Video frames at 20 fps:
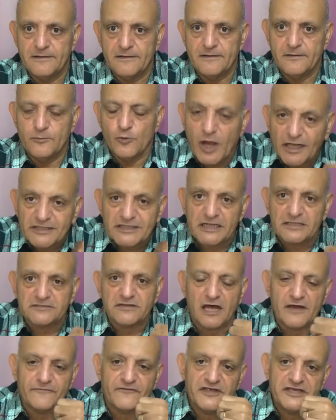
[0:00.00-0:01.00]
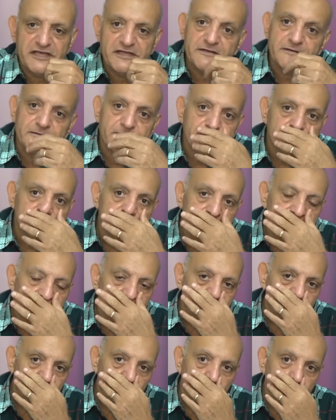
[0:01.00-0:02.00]
واحنا اللي طائفيين
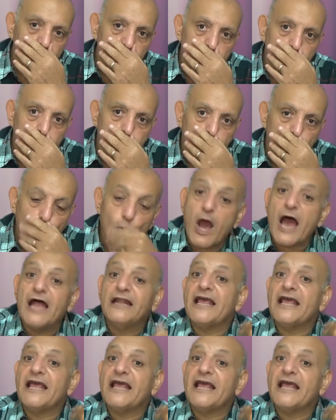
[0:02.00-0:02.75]
وقال